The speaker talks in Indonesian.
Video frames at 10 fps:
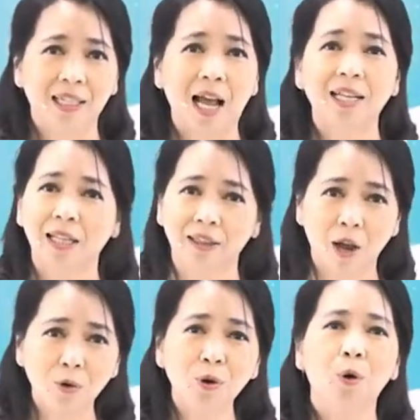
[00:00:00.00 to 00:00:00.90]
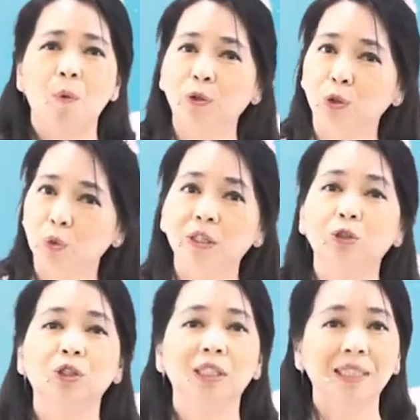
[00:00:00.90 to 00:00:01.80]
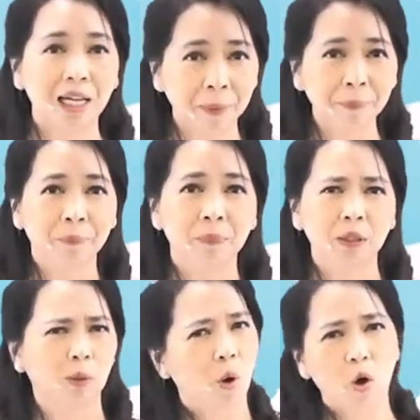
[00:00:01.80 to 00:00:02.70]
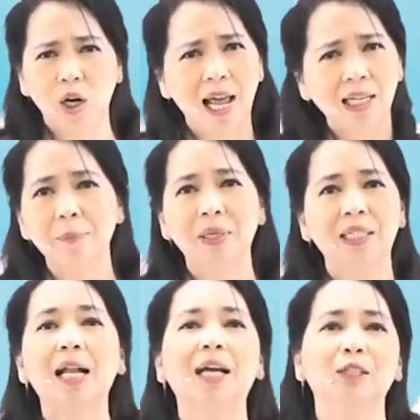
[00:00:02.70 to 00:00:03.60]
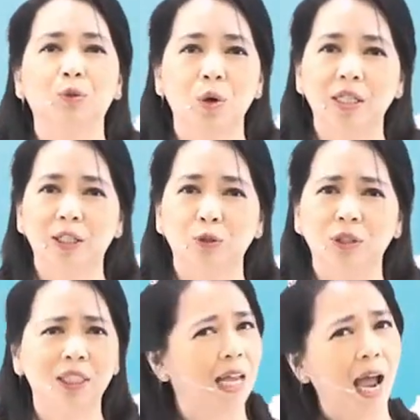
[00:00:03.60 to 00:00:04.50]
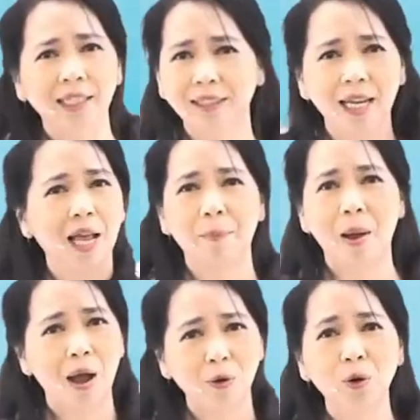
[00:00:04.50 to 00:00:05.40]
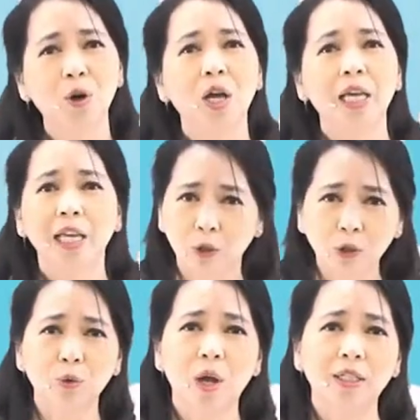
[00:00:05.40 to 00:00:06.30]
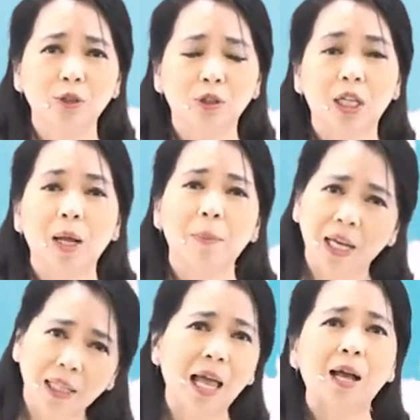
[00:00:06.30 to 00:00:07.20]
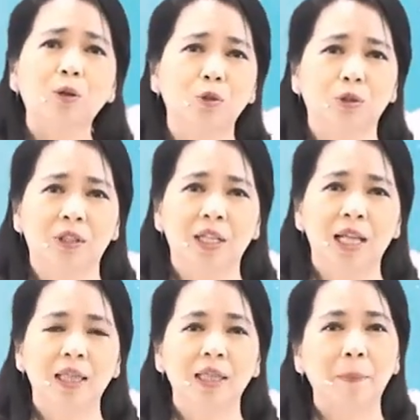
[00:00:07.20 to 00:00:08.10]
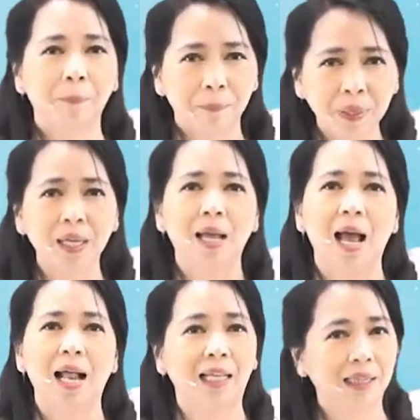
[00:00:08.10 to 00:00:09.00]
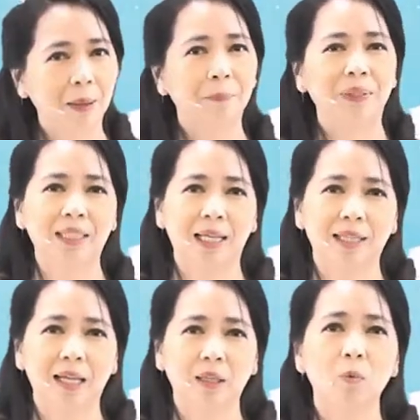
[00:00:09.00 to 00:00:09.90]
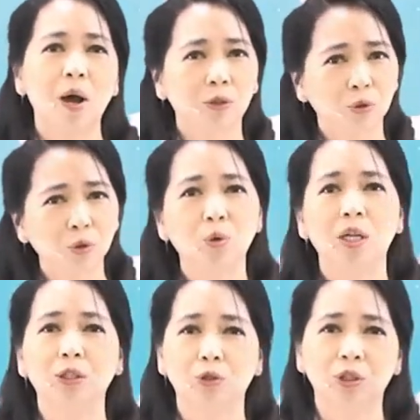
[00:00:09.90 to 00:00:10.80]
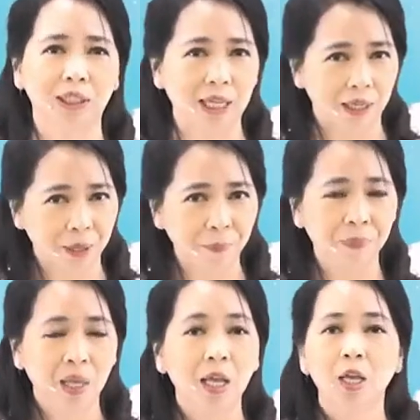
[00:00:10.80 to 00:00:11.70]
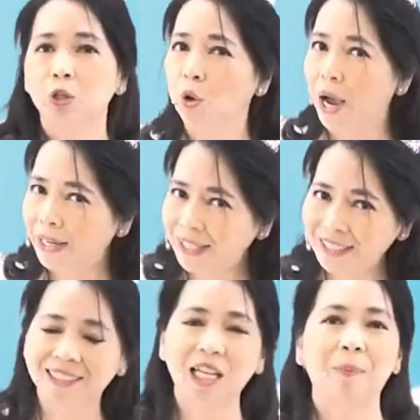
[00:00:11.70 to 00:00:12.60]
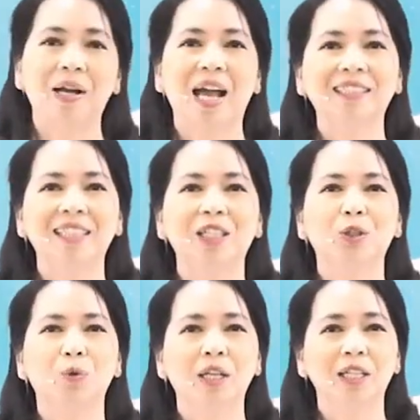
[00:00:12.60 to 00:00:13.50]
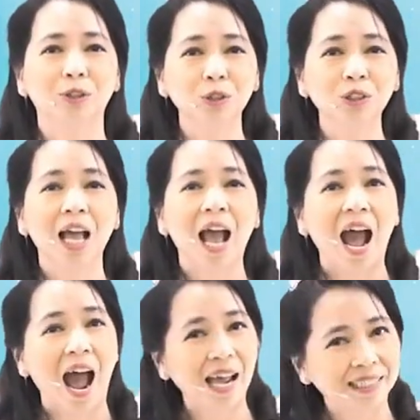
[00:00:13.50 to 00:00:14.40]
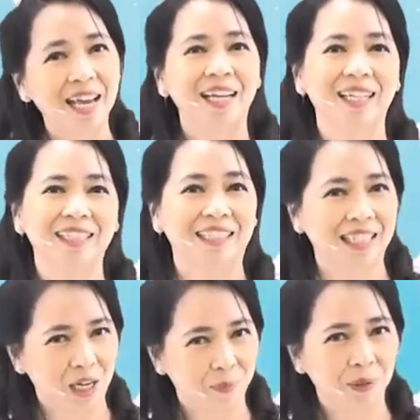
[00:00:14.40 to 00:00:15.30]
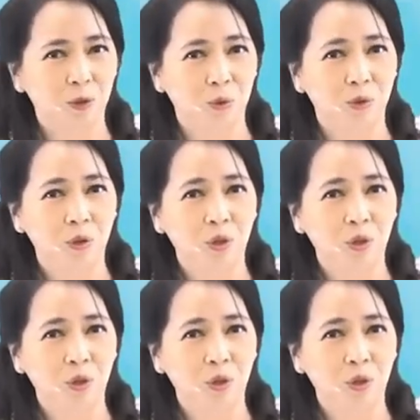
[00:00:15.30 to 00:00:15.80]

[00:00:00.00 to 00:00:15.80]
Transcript: Kalian tahu waktu Tuhan Yesus disalib, semua orang lari meninggalkan Tuhan Yesus. Tidak ada yang mau ikut Tuhan Yesus karena mereka takut. Tapi Alkitab mencatat waktu Tuhan Yesus disalib, Yohanes yang mengasihi Tuhan Yesus ada di salib itu.